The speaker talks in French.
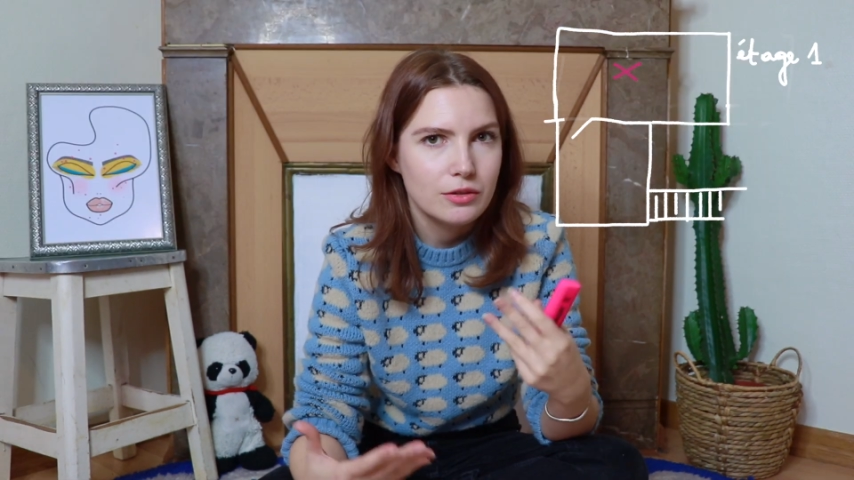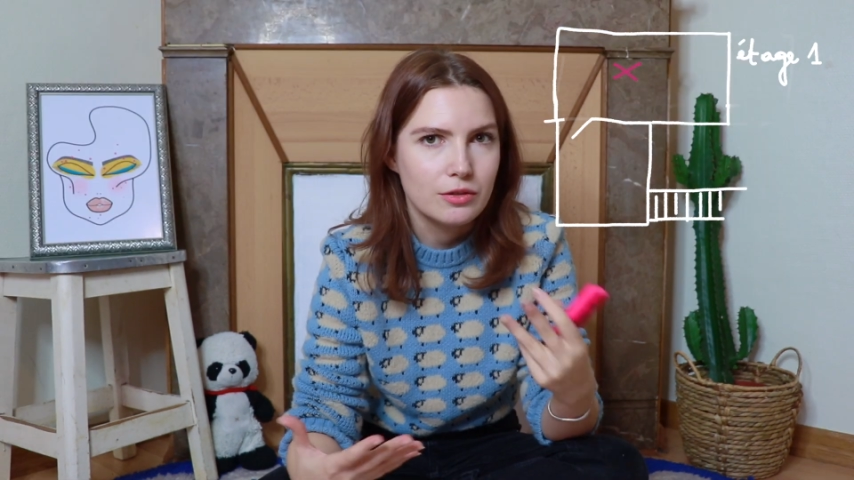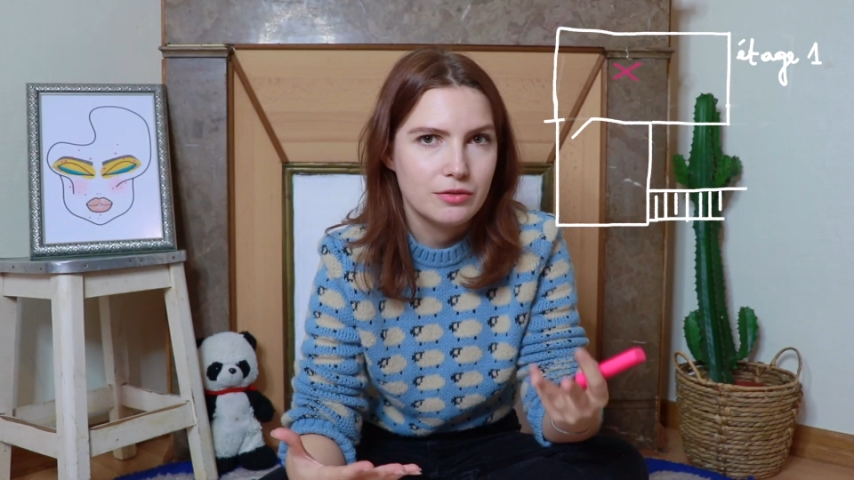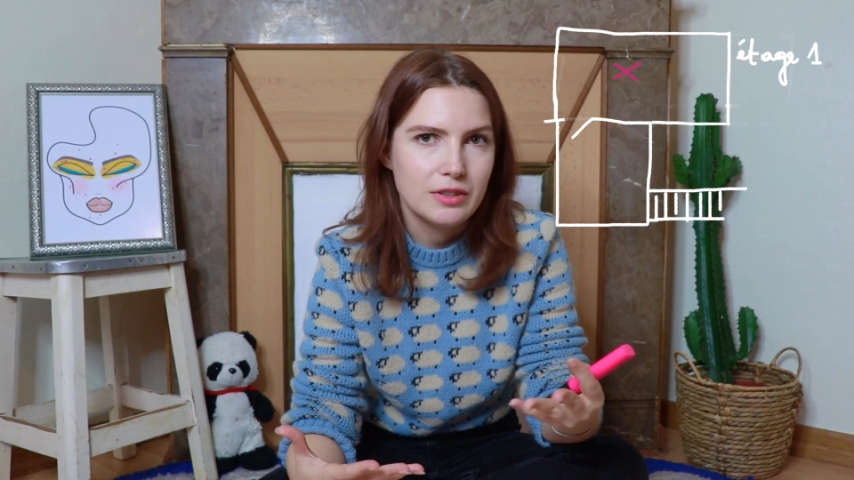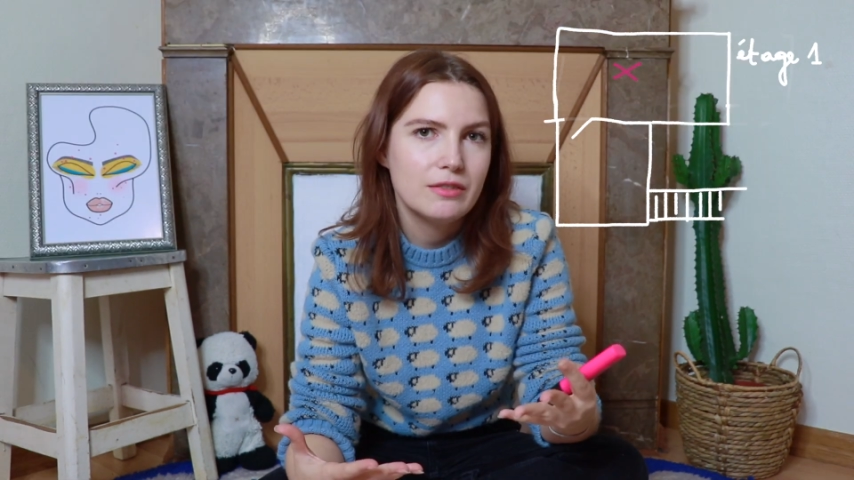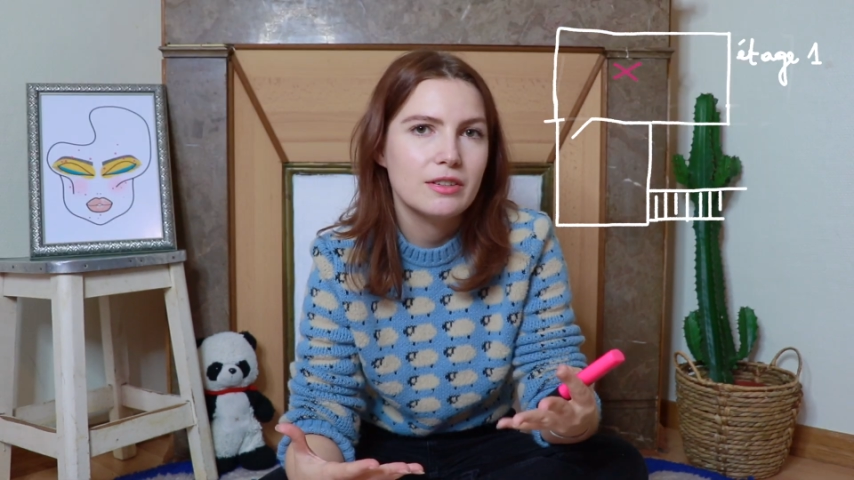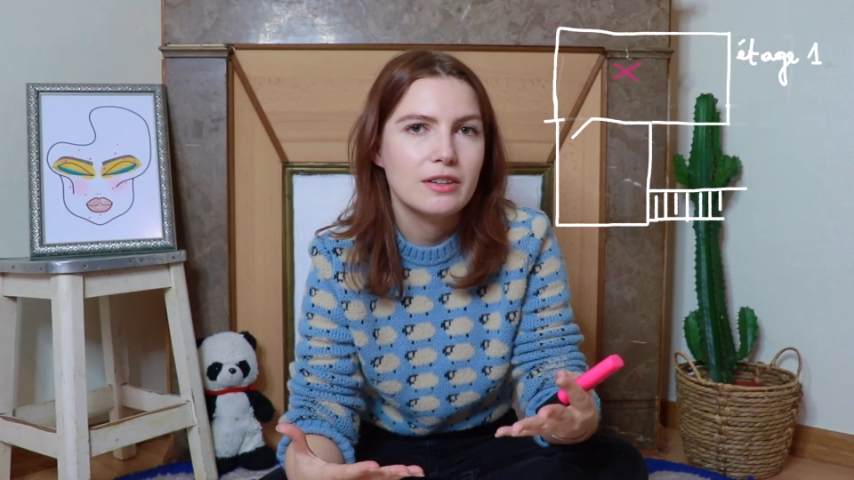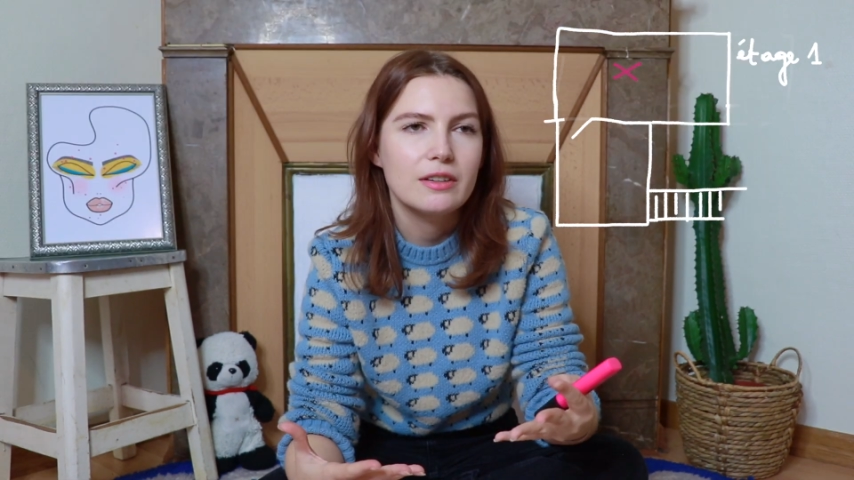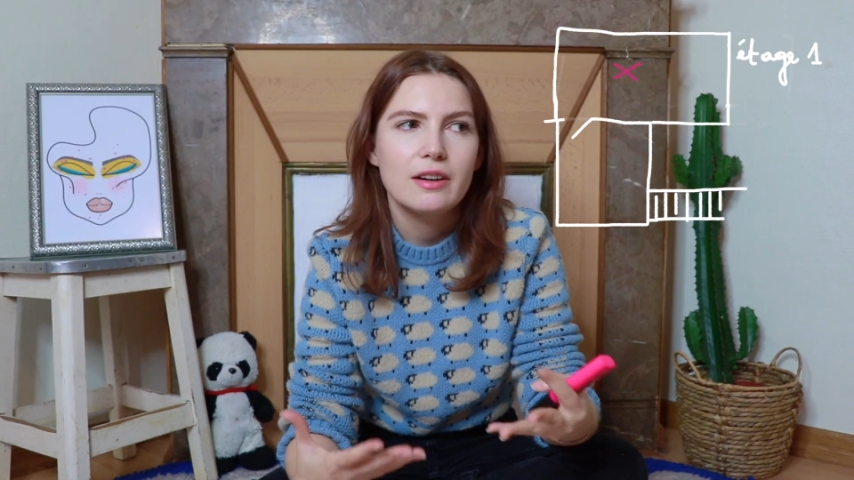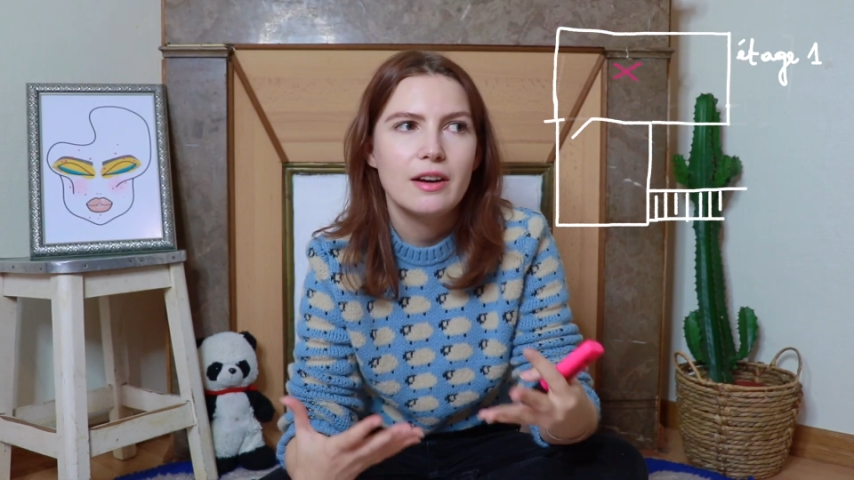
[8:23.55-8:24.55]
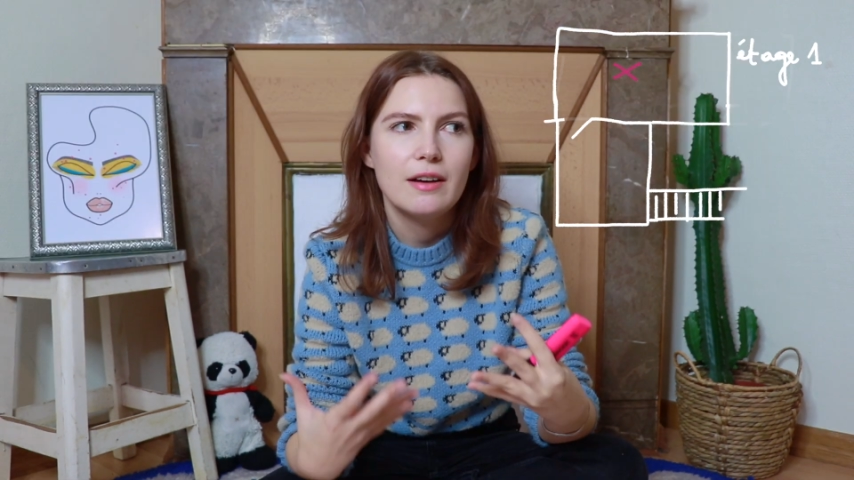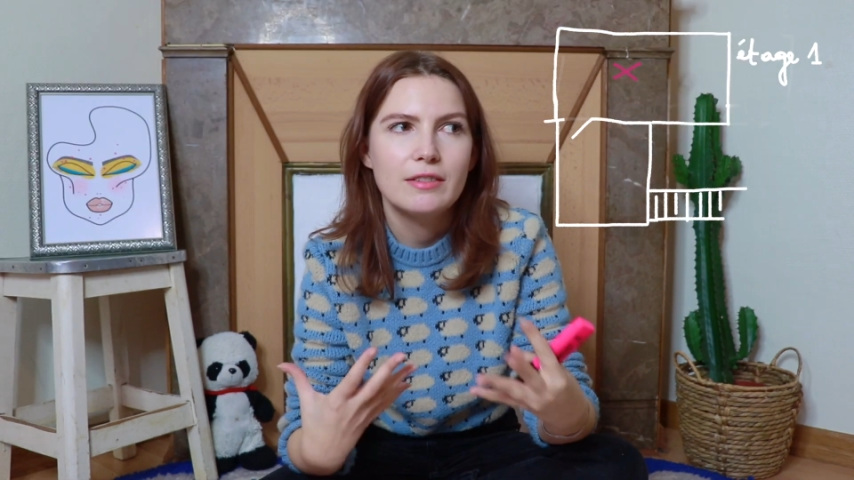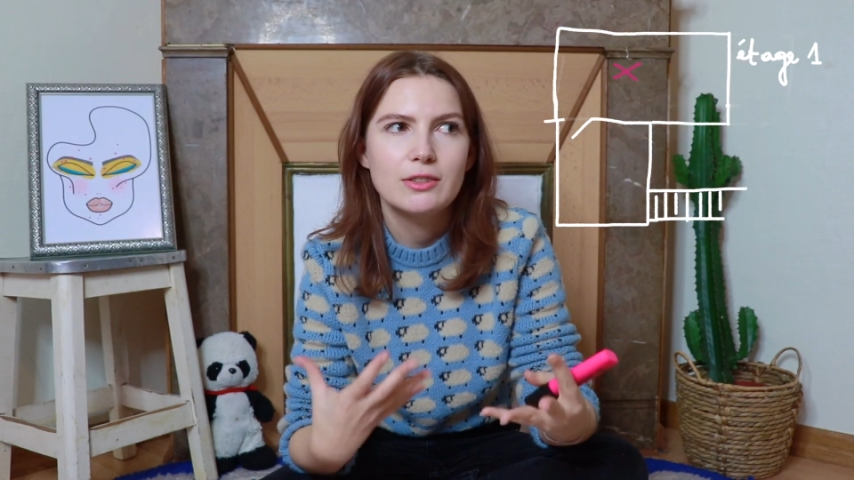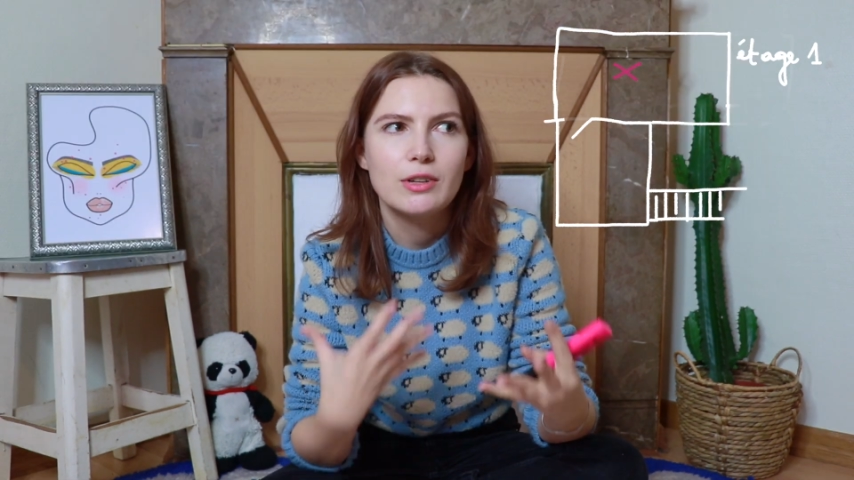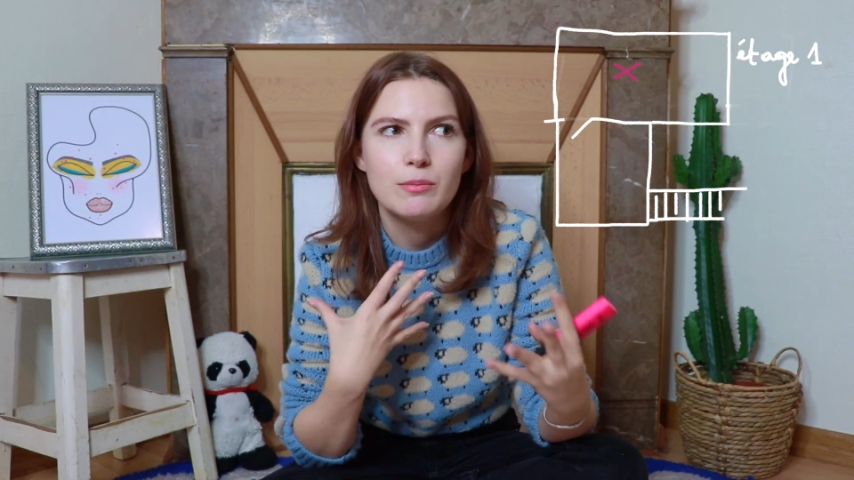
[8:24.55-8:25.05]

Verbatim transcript: de vivre avec de